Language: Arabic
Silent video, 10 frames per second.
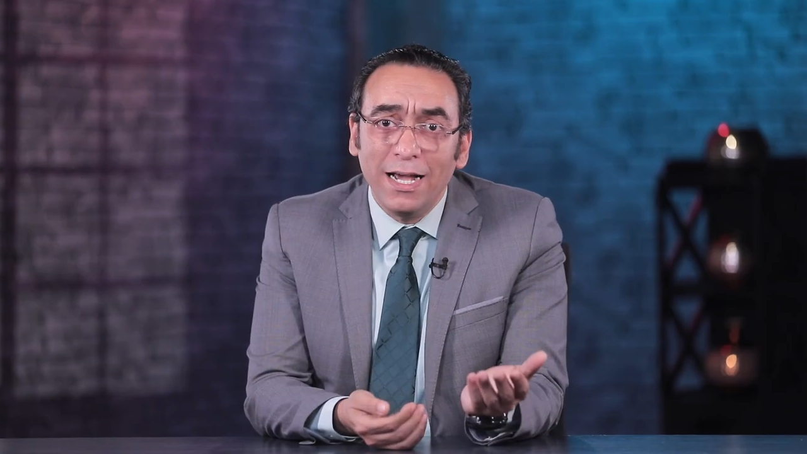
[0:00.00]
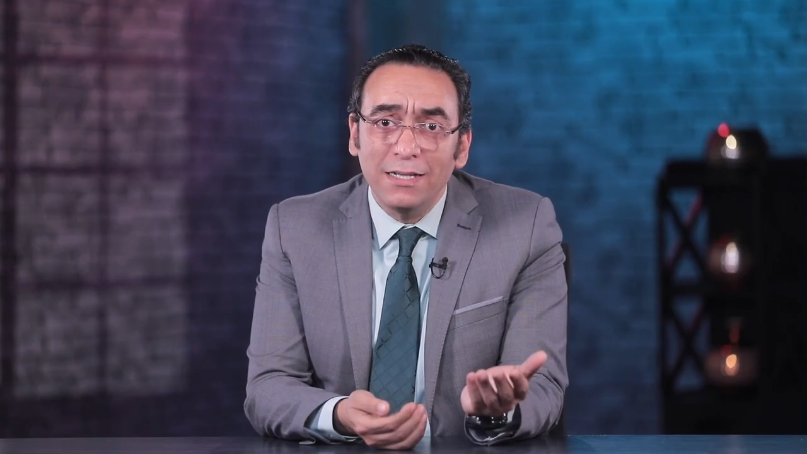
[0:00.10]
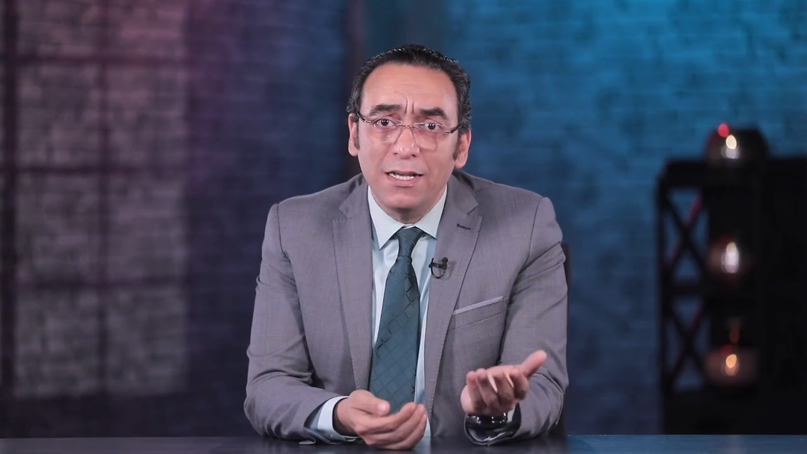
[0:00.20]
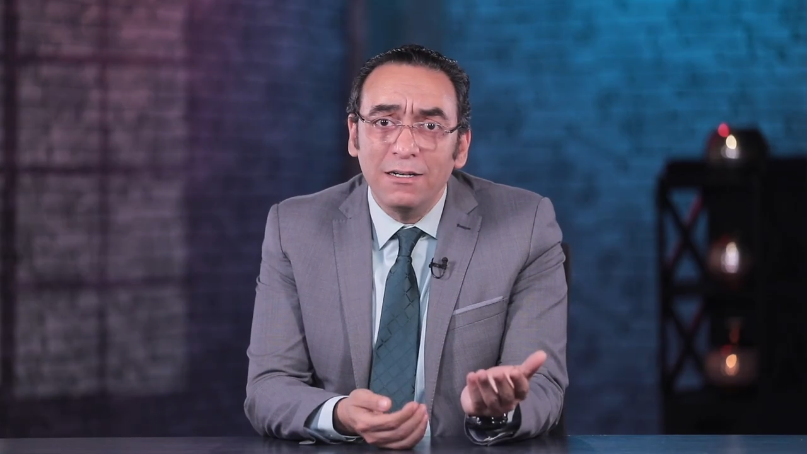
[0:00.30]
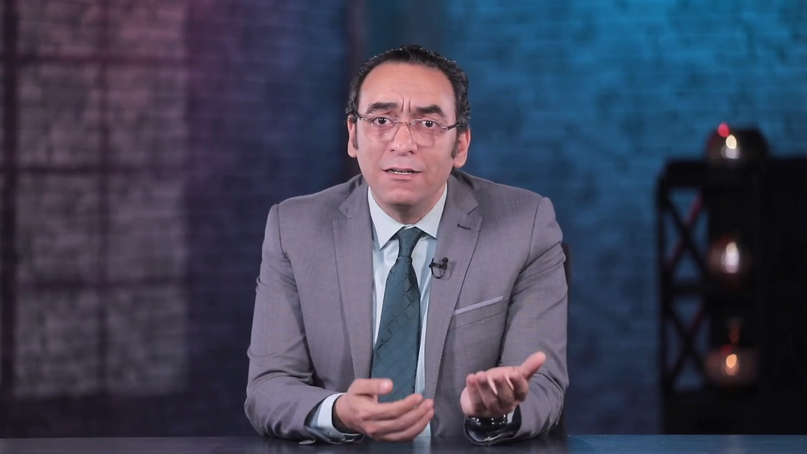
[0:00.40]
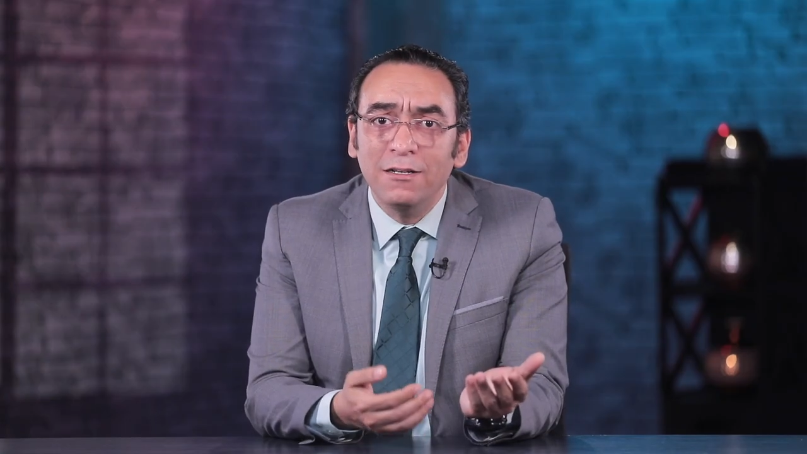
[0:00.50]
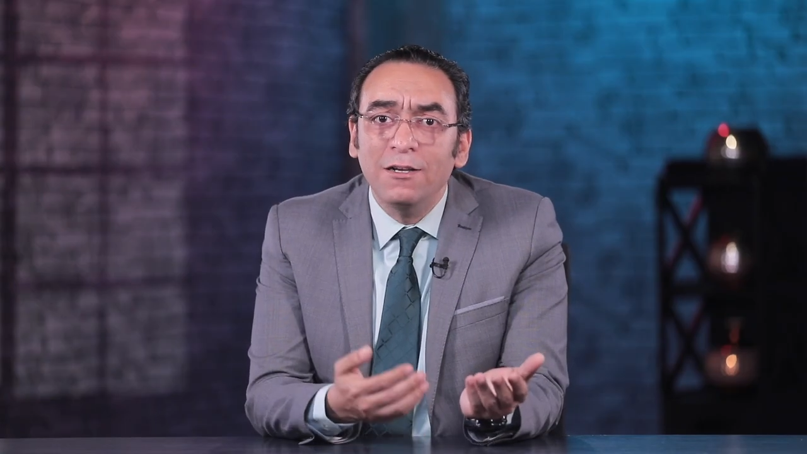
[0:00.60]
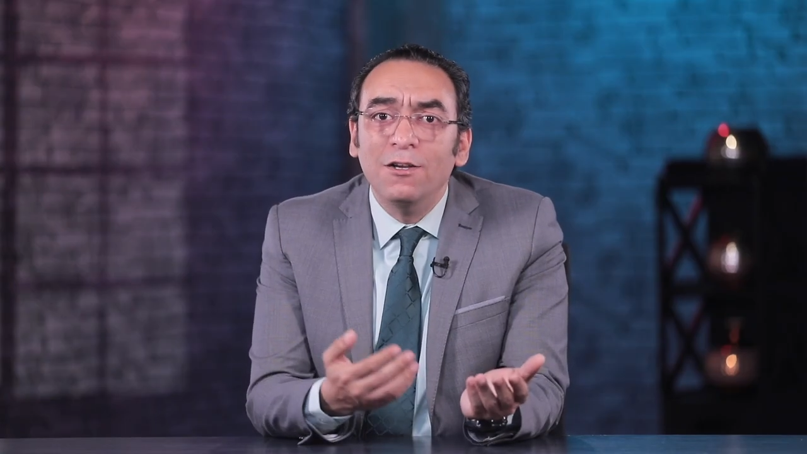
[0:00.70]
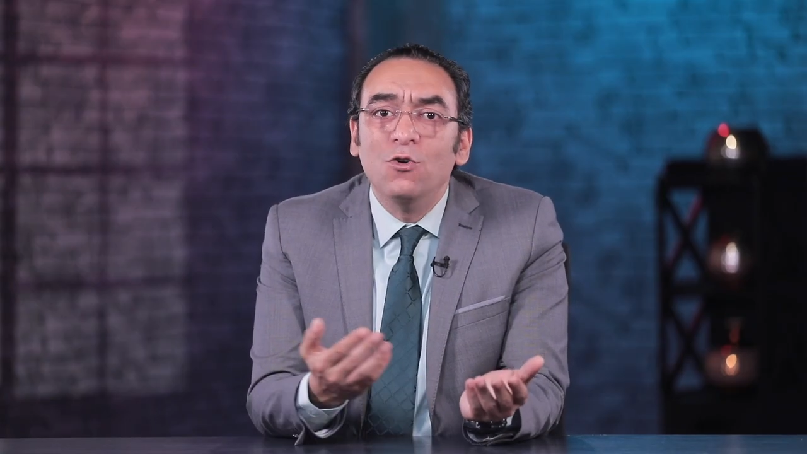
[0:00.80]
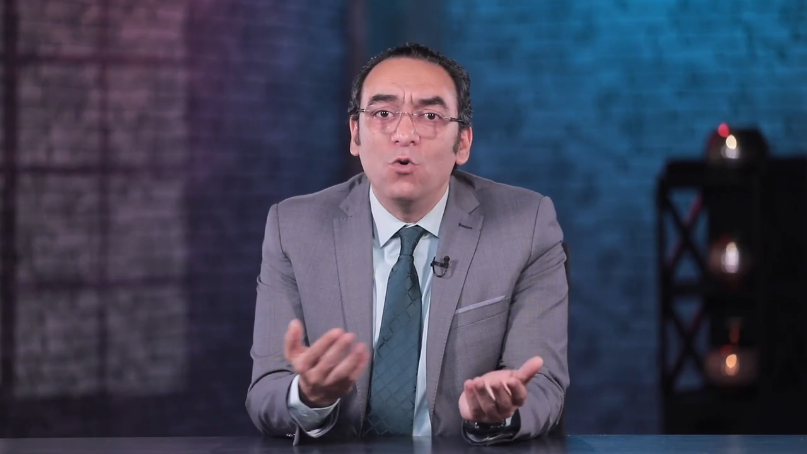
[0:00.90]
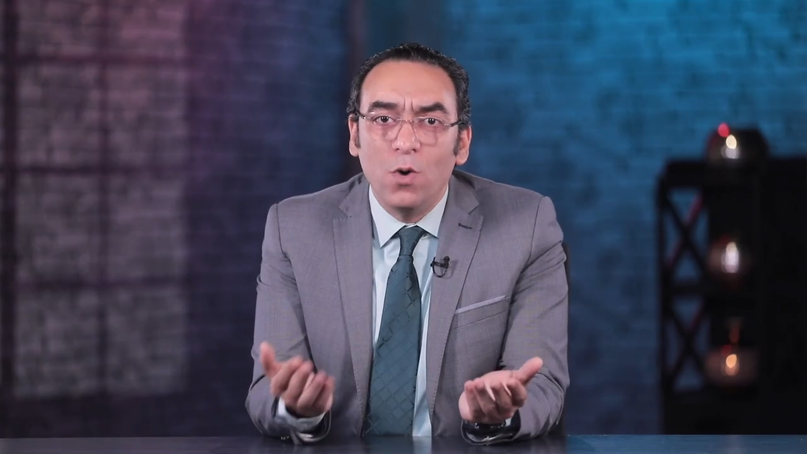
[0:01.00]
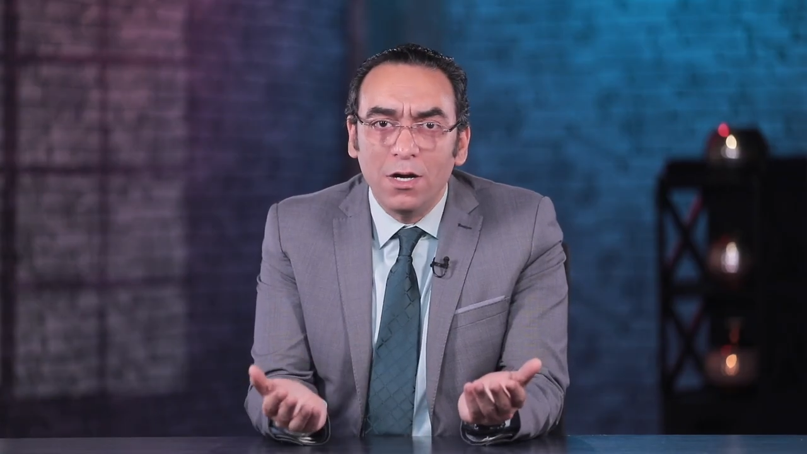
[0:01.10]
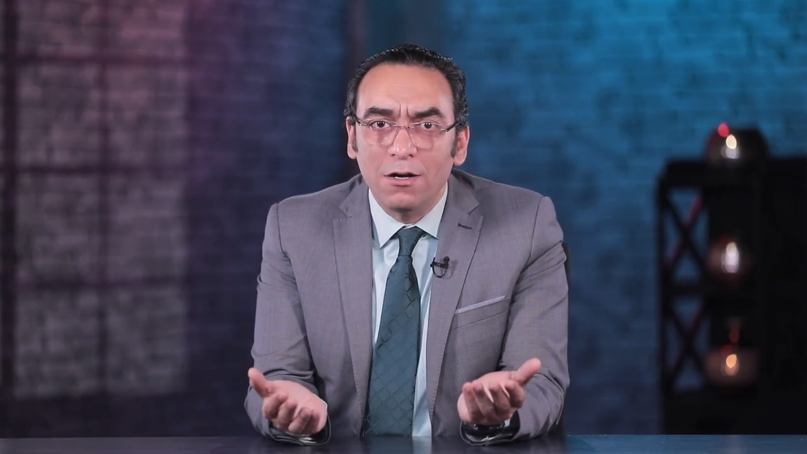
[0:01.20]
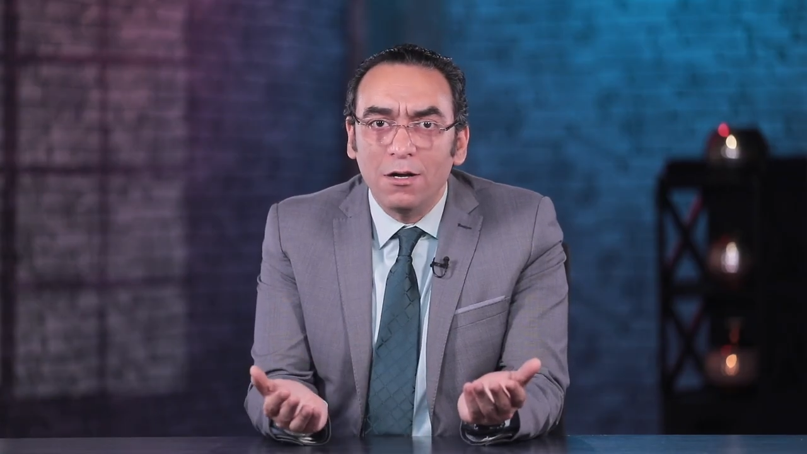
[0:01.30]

حسن وجه